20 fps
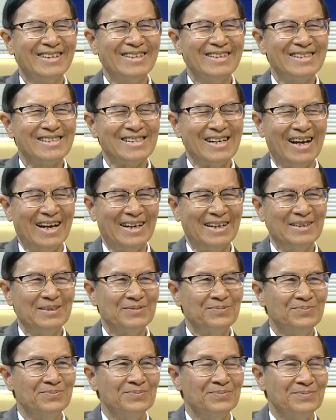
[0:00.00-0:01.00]
xạ dạ.
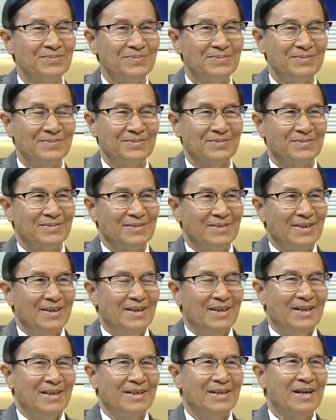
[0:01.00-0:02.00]

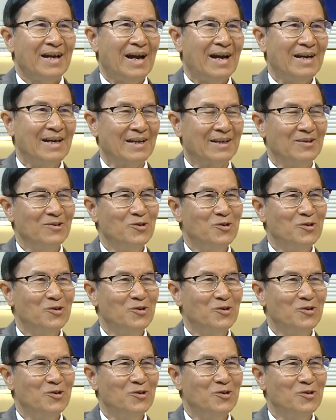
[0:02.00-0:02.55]
thứ hai là cái